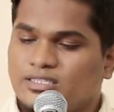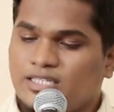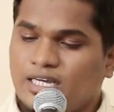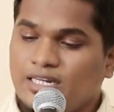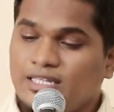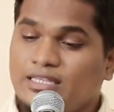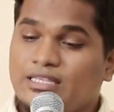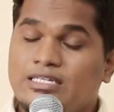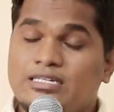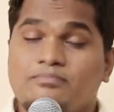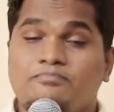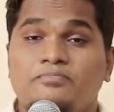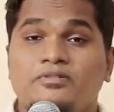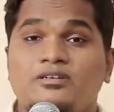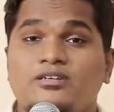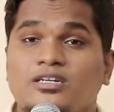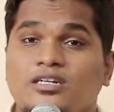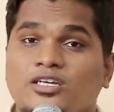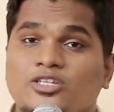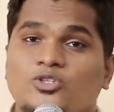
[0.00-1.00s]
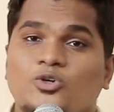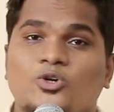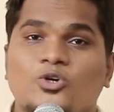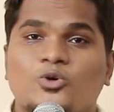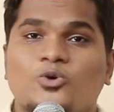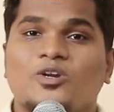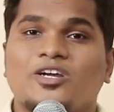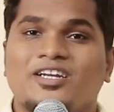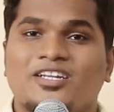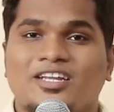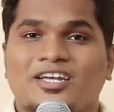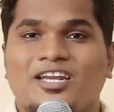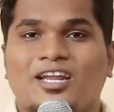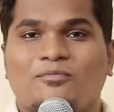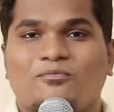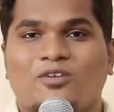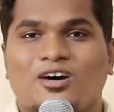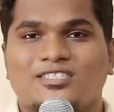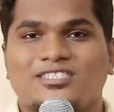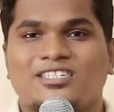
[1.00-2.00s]
சரித்திர பின்னணியத்தோடு கூட இன்றைக்கு
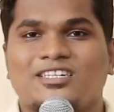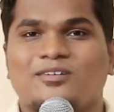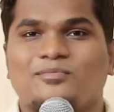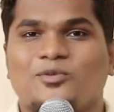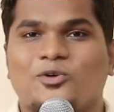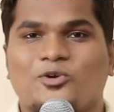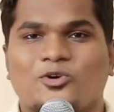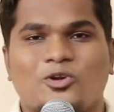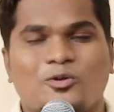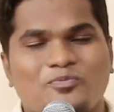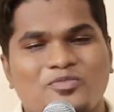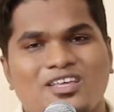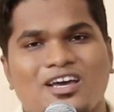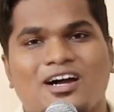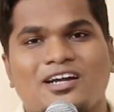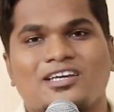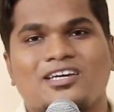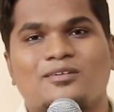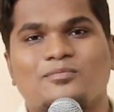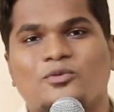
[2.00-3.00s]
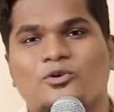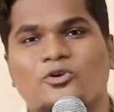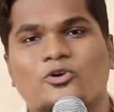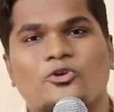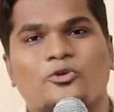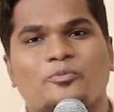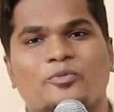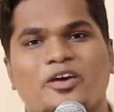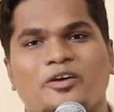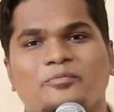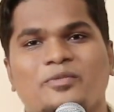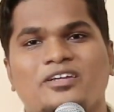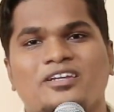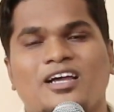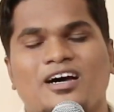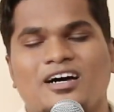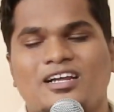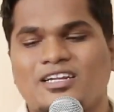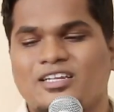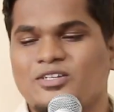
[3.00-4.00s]
நாம் வாசிக்க போகிறோம் தியானிக்க போகிறோம்
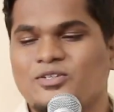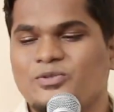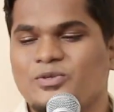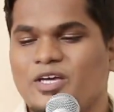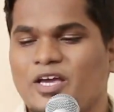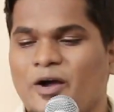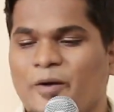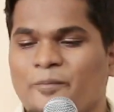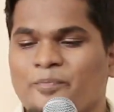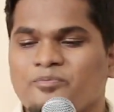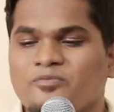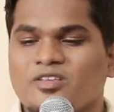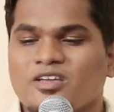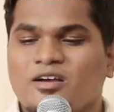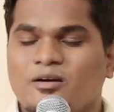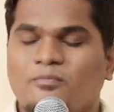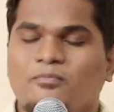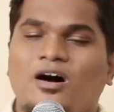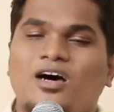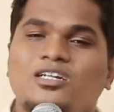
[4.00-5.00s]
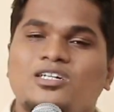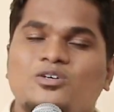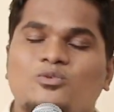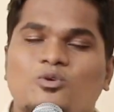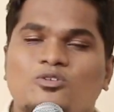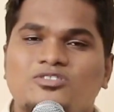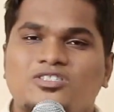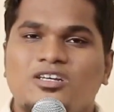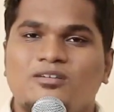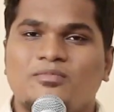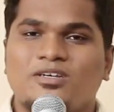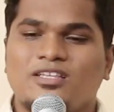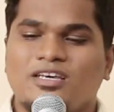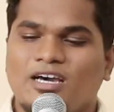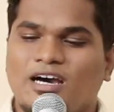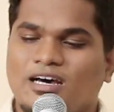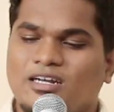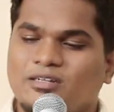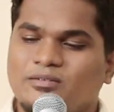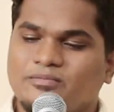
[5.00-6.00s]
மீன் ஹலலூயா மார்க் ஒன்றாம்
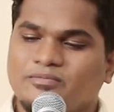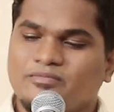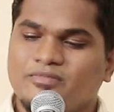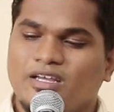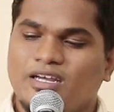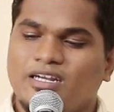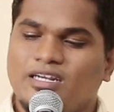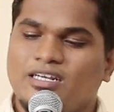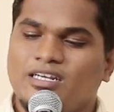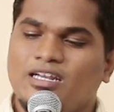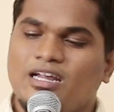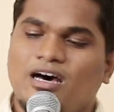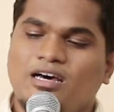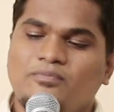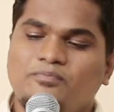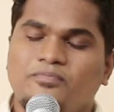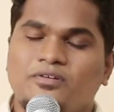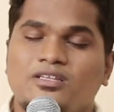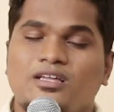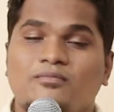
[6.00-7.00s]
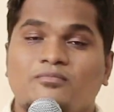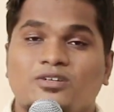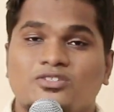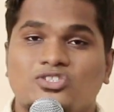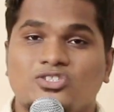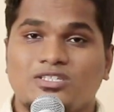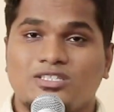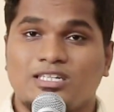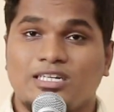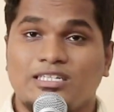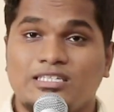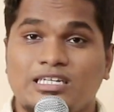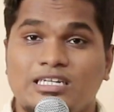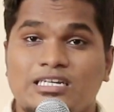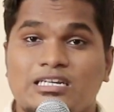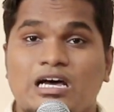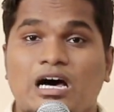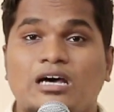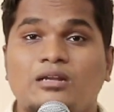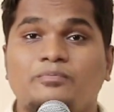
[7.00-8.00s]
அதிகாரம் நாற்பதாம்
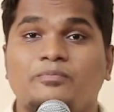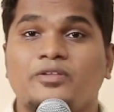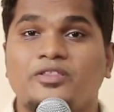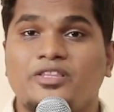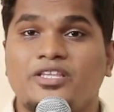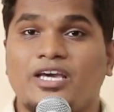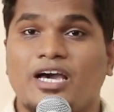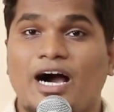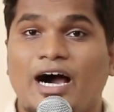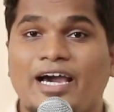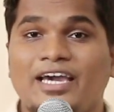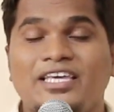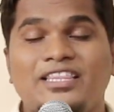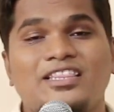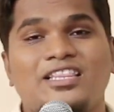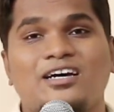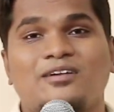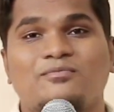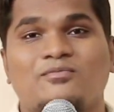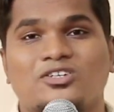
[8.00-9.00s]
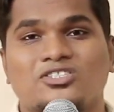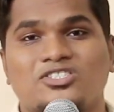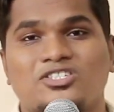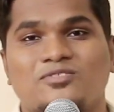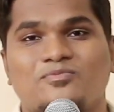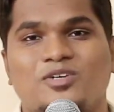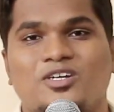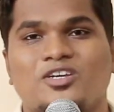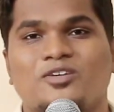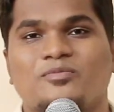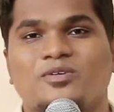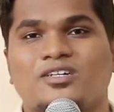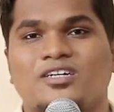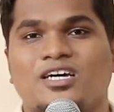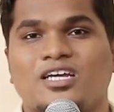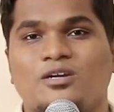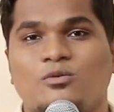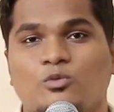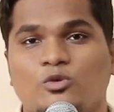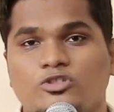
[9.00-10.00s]
வசனத்திலிருந்து நாற்பத்தி ஐந்தாம் வசனம் வரையும்
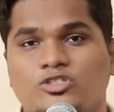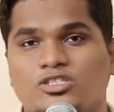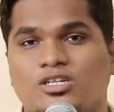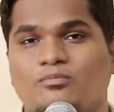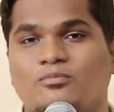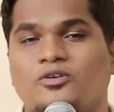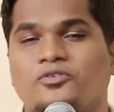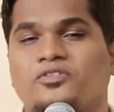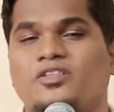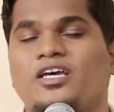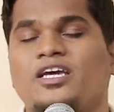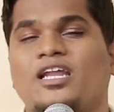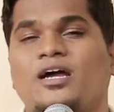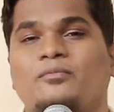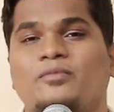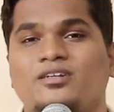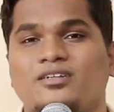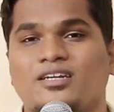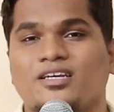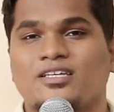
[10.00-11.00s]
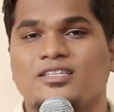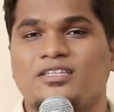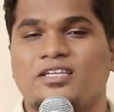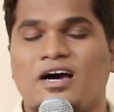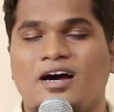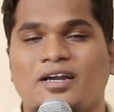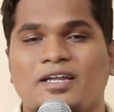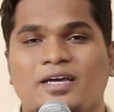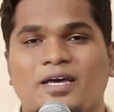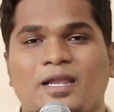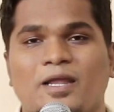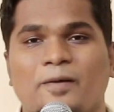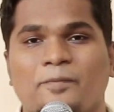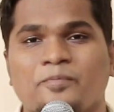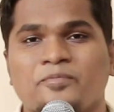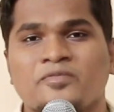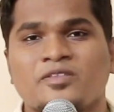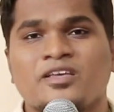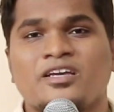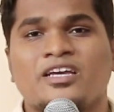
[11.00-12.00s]
இருக்கிற ஒரு சம்பவத்தை நாம் இன்றைக்கு
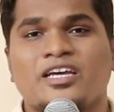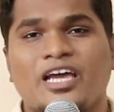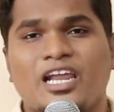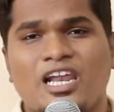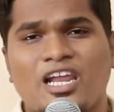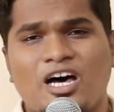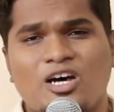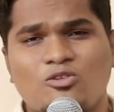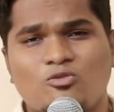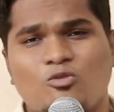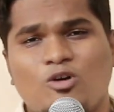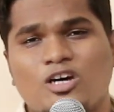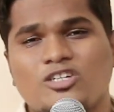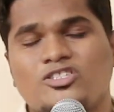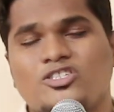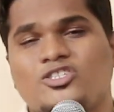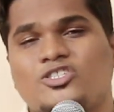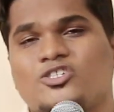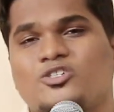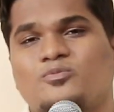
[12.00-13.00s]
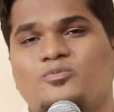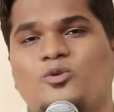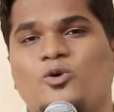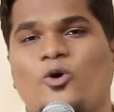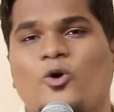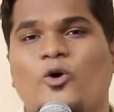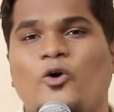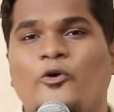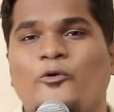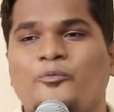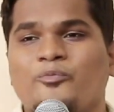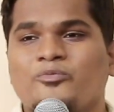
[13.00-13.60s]
தியானிக்கலாம் எல்லாரும் வாசிச்சிருப்போம்